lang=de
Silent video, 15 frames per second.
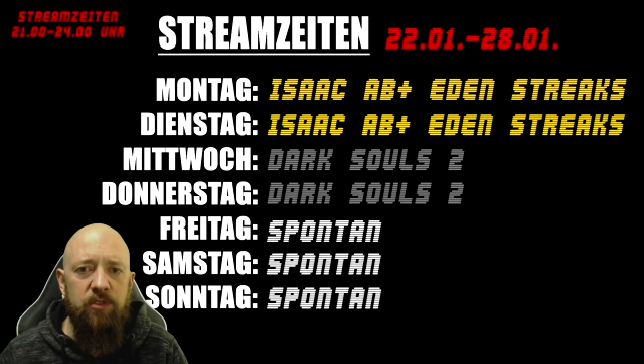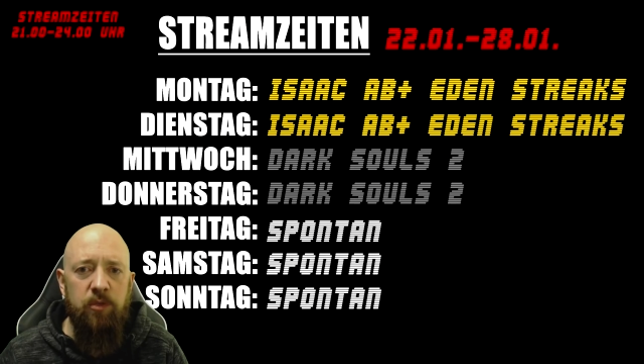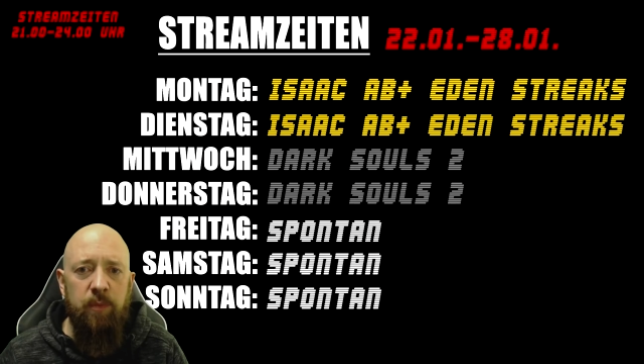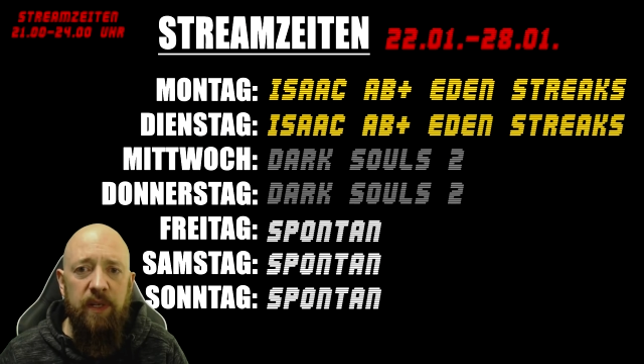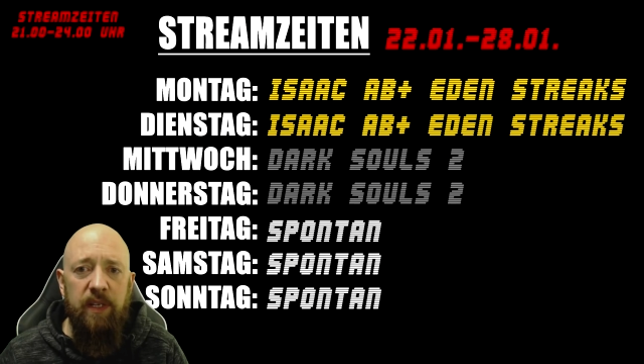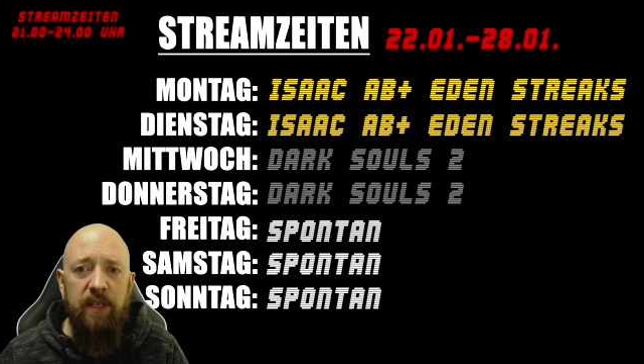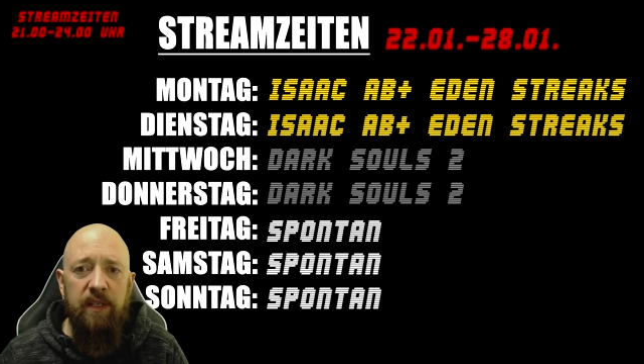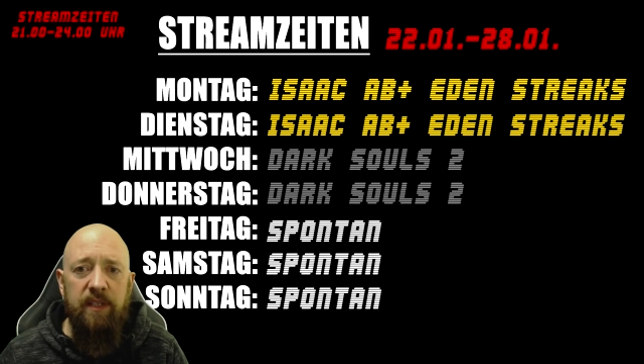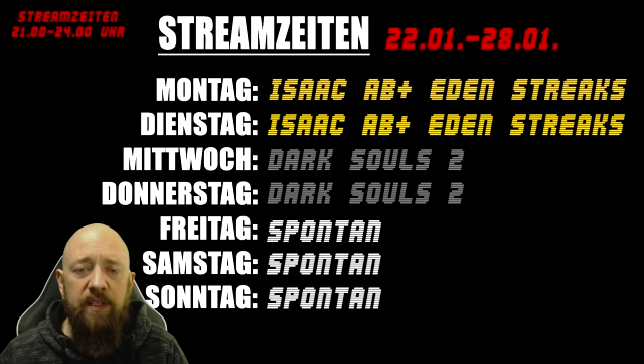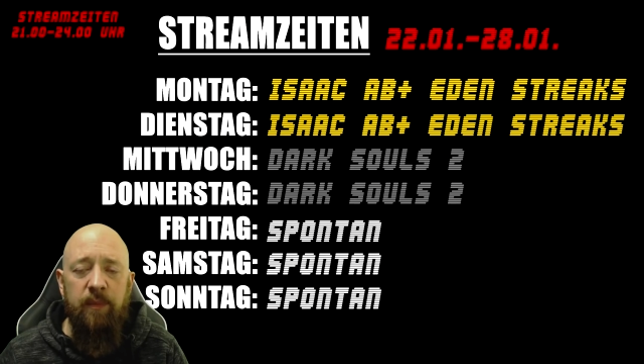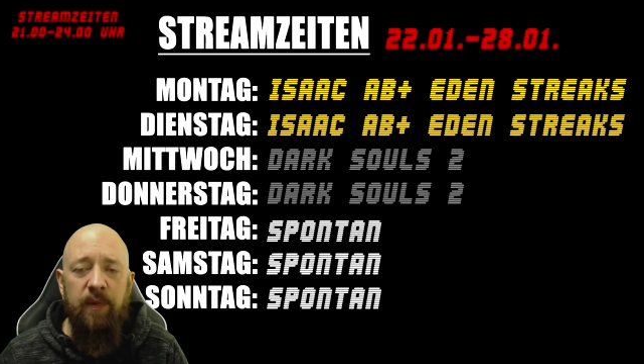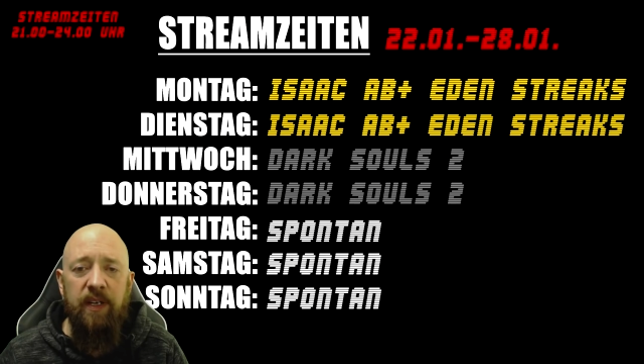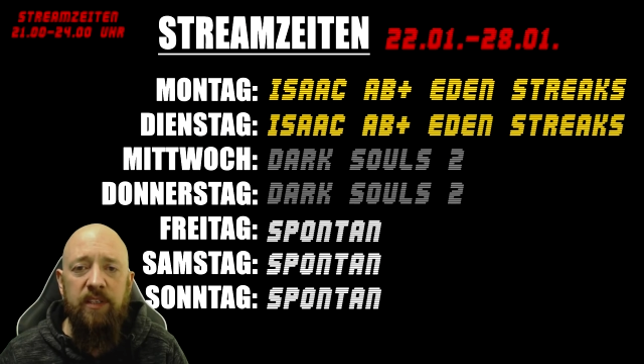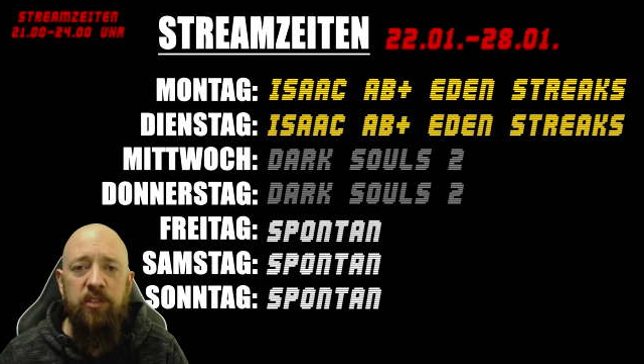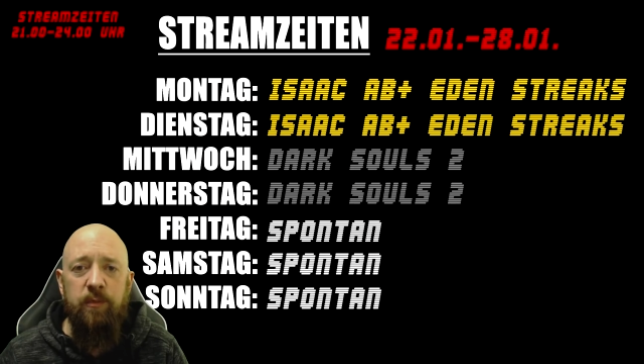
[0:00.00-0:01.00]
Spiele, die
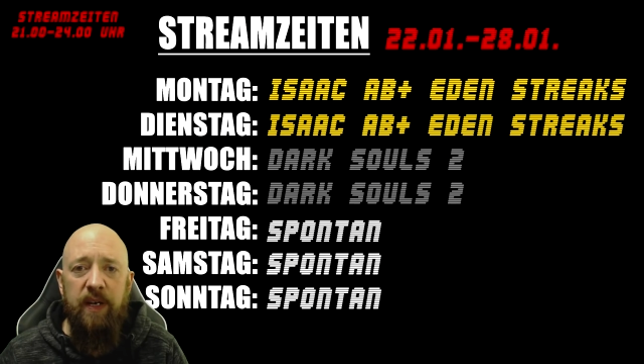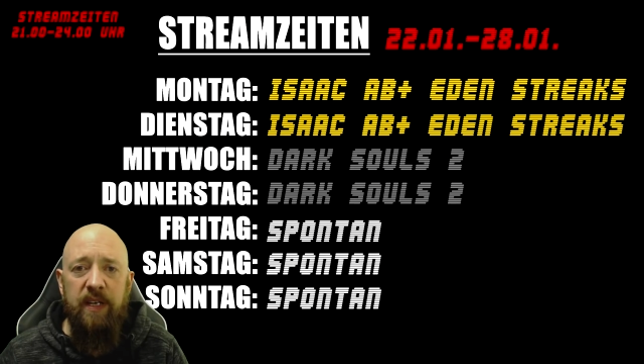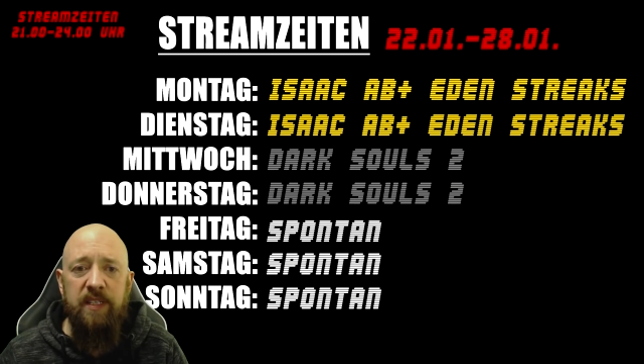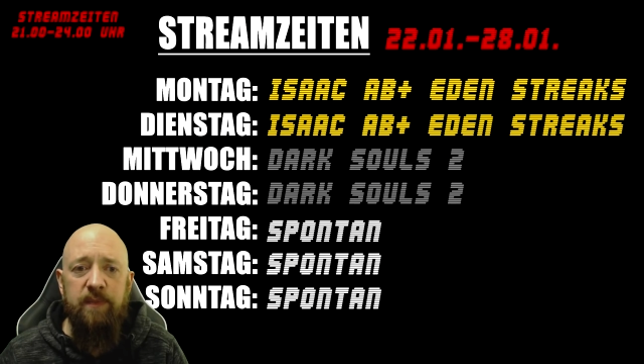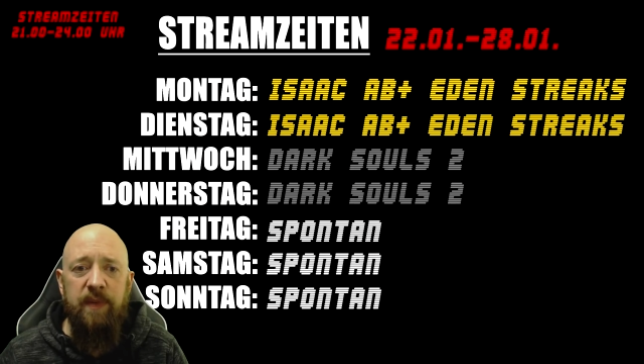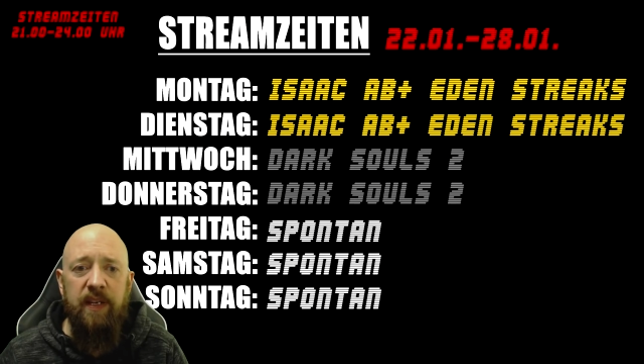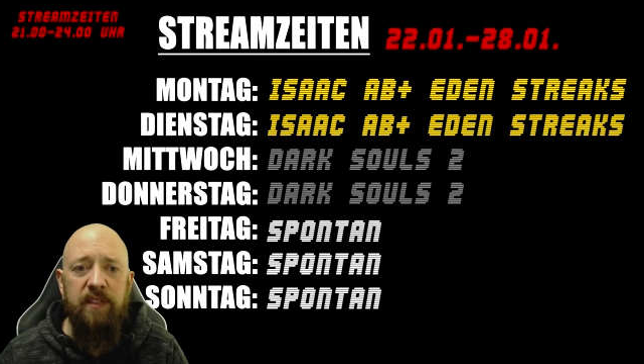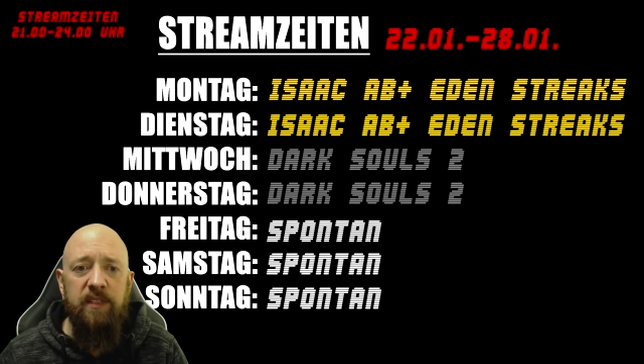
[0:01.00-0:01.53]
mir richtig Spaß machen.